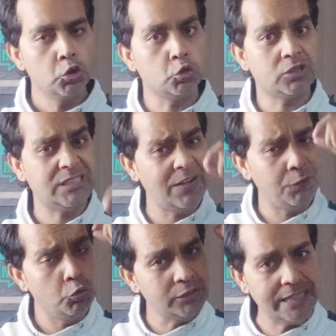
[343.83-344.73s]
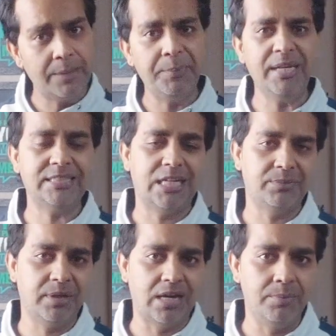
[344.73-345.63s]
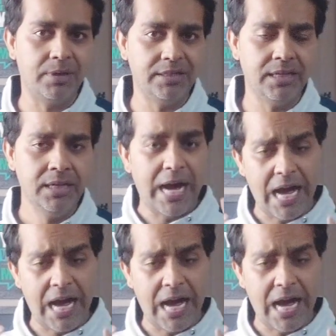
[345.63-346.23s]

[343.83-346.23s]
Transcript: तो सिर्फ उसी कंपनी के साथ में काम करिए